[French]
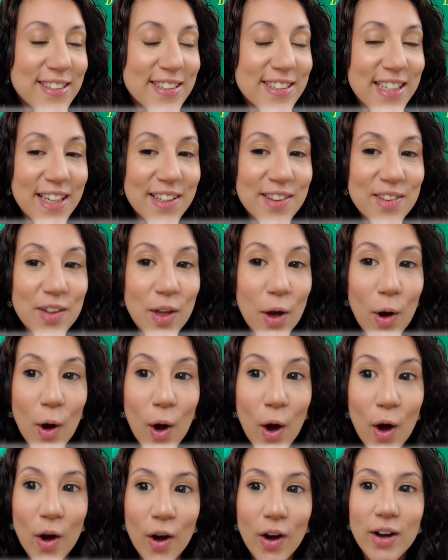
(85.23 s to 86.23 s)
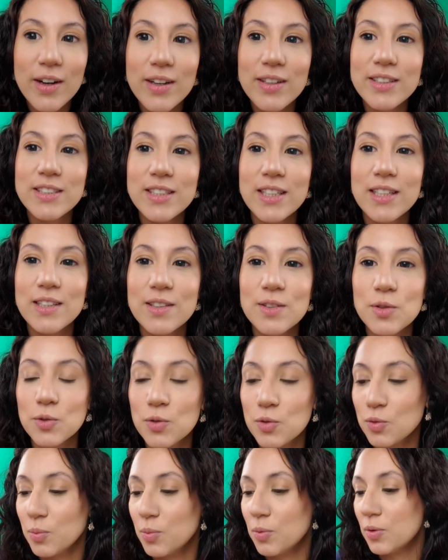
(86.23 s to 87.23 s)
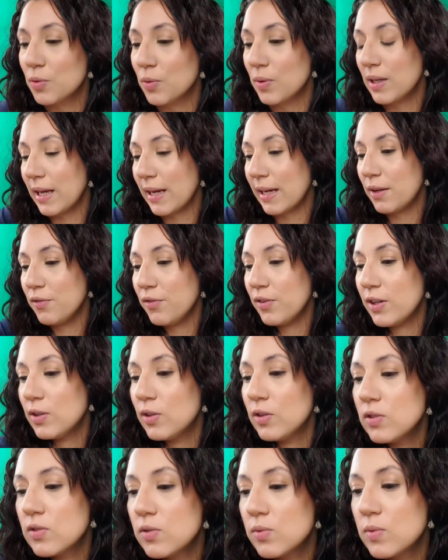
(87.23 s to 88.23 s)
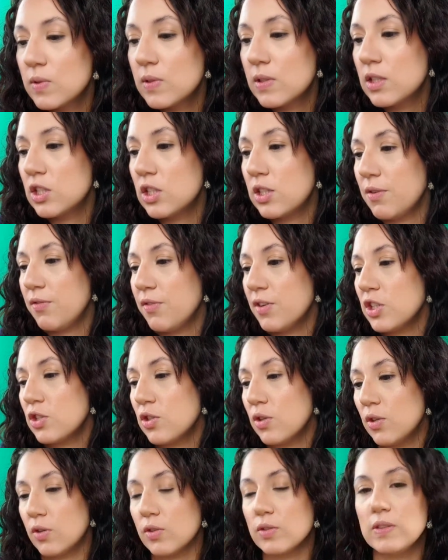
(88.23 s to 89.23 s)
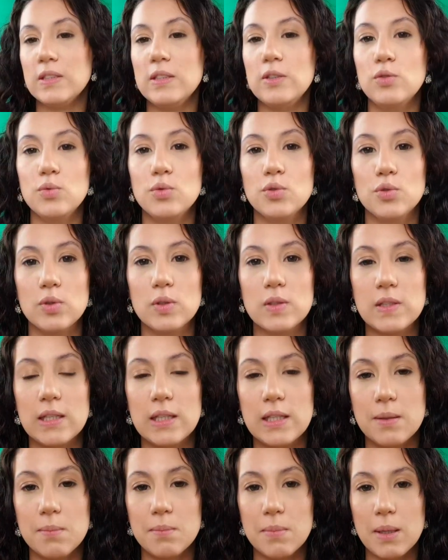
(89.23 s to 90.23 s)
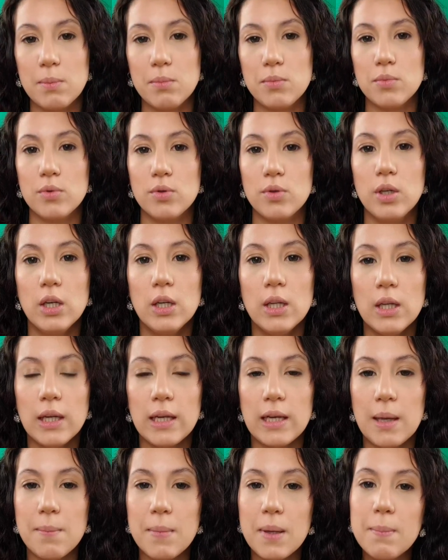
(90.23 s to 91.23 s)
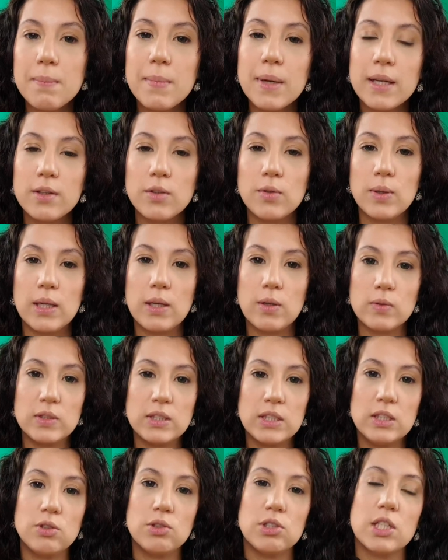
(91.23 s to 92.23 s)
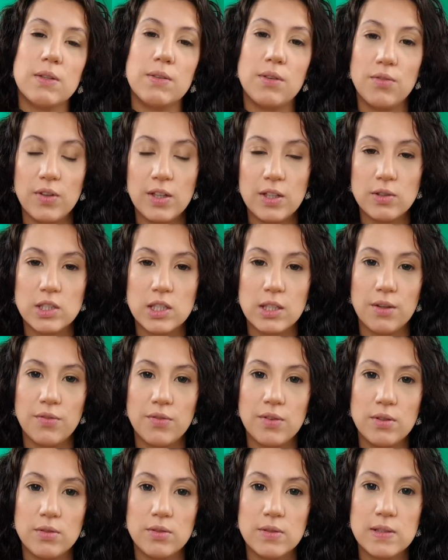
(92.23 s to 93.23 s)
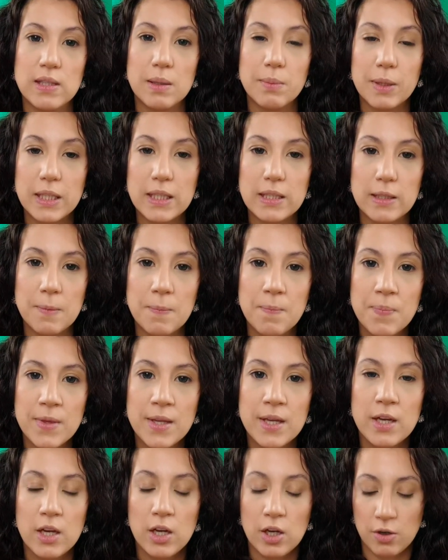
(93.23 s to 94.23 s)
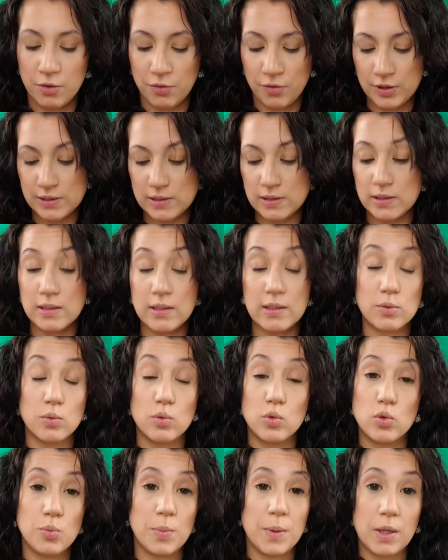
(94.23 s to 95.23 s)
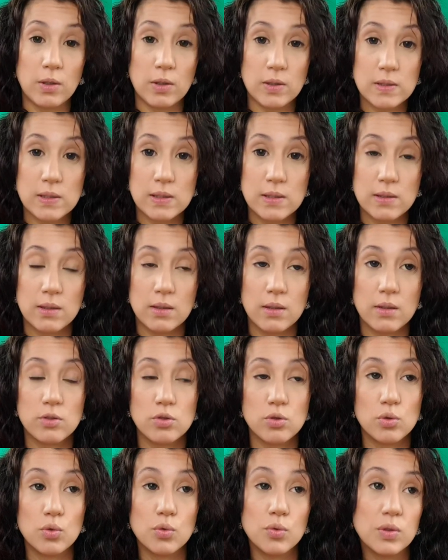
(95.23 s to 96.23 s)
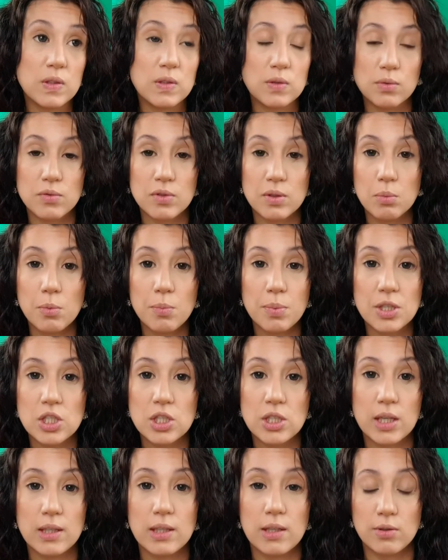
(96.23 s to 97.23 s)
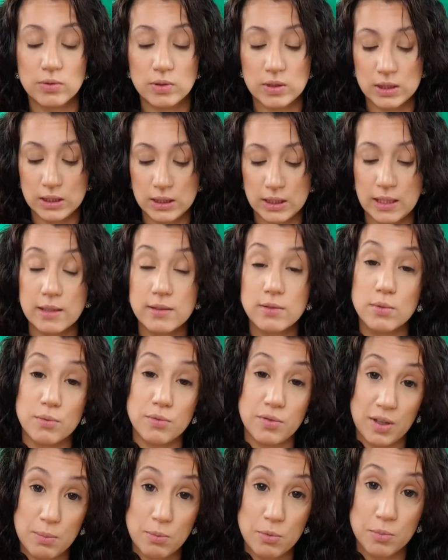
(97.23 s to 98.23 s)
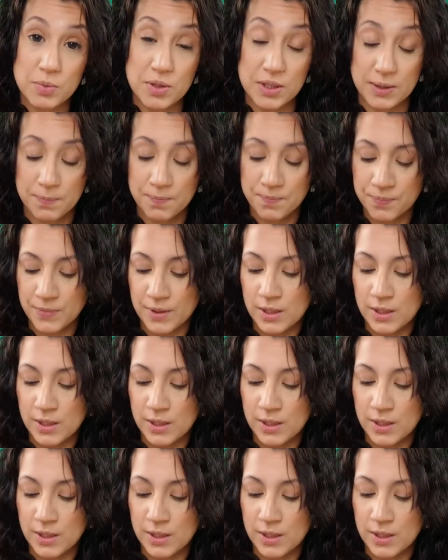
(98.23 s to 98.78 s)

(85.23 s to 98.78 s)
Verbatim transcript: J'adore. J'ai les yeux tout bleus. Donc la référence, donc c'est chez Fashion Lentilles. Toujours, c'est les mêmes, euh, la même marque que les lentilles que j'avais fait quand j'avais fait euh, Sabrina. En fait, ils sont super leur site et je trouve qu'ils sont vraiment pas chers. Les lentilles, elles sont vraiment bien.